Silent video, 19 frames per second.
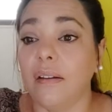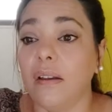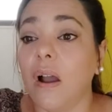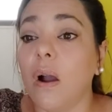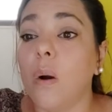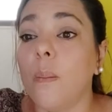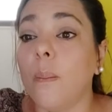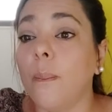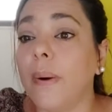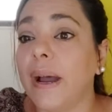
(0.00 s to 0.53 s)
Había
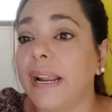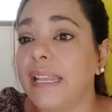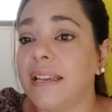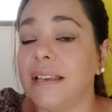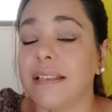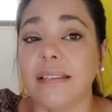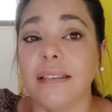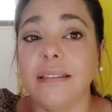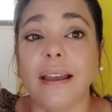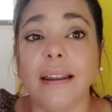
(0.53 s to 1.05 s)

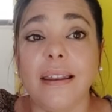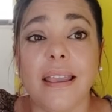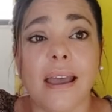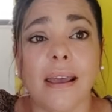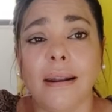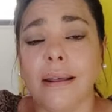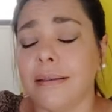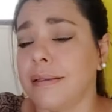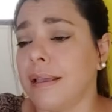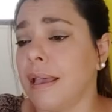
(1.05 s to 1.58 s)
compañías
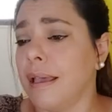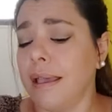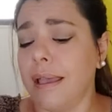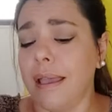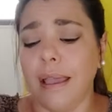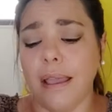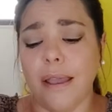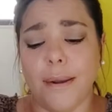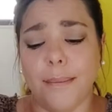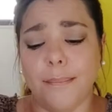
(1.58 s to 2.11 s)
italianas
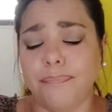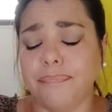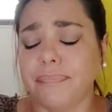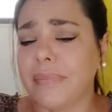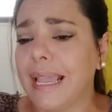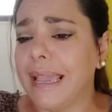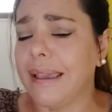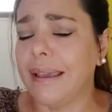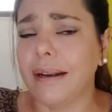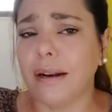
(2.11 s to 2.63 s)
em,
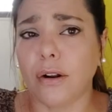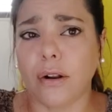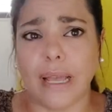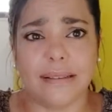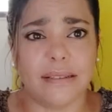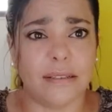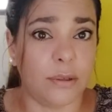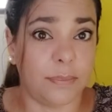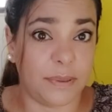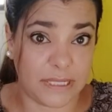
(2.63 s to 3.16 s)

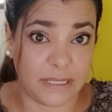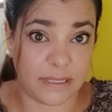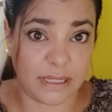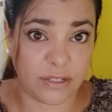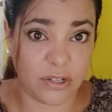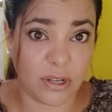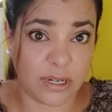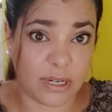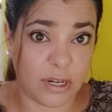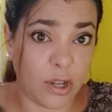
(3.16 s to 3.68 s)
haciendo
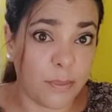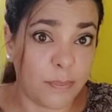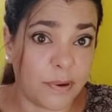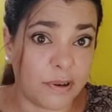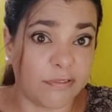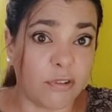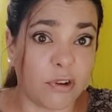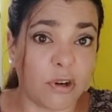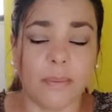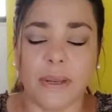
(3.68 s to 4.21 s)
presentaciones, ¿no?
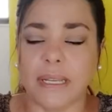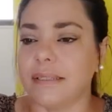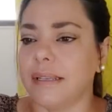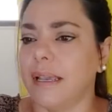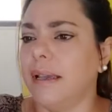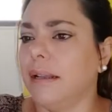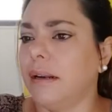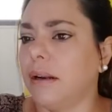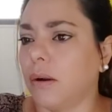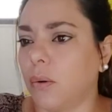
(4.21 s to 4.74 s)
Performance
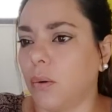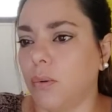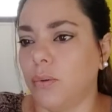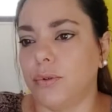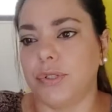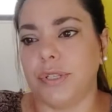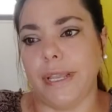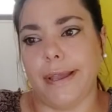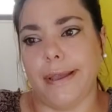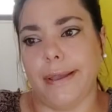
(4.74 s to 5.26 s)
en
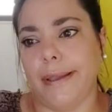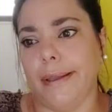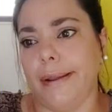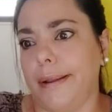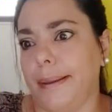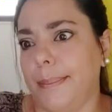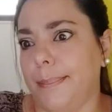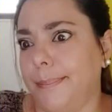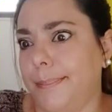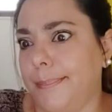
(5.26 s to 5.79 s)
Rusia,
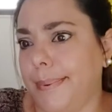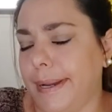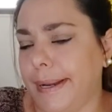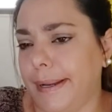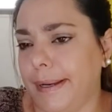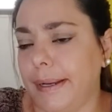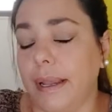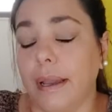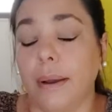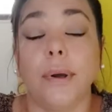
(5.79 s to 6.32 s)
en
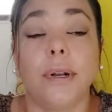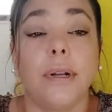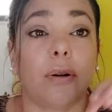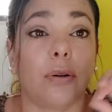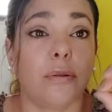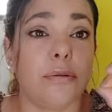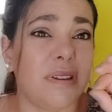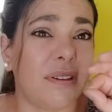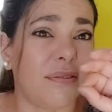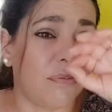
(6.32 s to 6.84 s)
España. Bueno, en
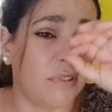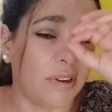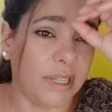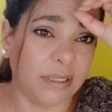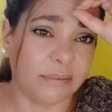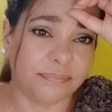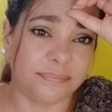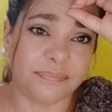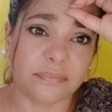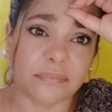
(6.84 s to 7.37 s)
Rusia
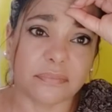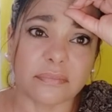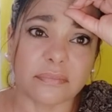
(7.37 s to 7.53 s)
fue